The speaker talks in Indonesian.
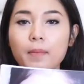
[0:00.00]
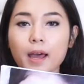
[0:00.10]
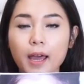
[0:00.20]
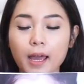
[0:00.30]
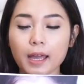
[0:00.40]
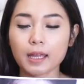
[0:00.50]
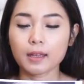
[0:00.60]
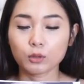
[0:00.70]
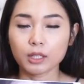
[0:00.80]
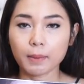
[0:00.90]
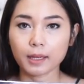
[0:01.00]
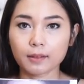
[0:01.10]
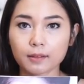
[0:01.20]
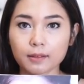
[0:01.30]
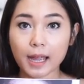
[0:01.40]
my ultimate
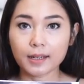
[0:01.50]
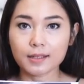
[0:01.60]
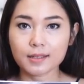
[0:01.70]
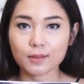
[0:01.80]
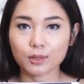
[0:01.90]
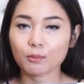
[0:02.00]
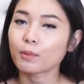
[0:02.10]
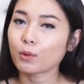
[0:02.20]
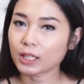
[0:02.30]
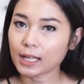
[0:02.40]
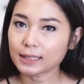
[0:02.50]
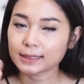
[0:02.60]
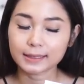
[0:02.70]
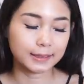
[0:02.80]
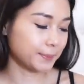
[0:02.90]
guidance untuk membuat
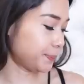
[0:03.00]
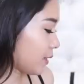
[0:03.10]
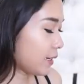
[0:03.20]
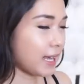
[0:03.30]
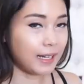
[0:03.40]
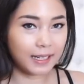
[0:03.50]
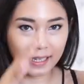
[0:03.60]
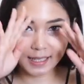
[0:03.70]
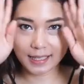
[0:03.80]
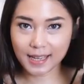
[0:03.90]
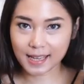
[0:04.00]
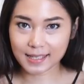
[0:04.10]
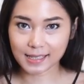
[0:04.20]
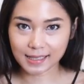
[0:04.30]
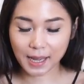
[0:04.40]
alis dan ini dia
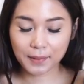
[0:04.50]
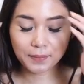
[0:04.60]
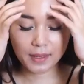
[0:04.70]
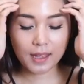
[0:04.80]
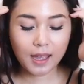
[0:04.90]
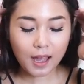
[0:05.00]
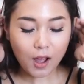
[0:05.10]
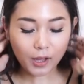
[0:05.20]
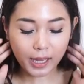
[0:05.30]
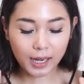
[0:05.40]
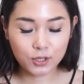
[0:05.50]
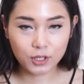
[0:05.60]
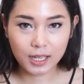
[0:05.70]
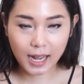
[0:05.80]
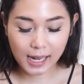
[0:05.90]
hasilnya. Oke lanjut dari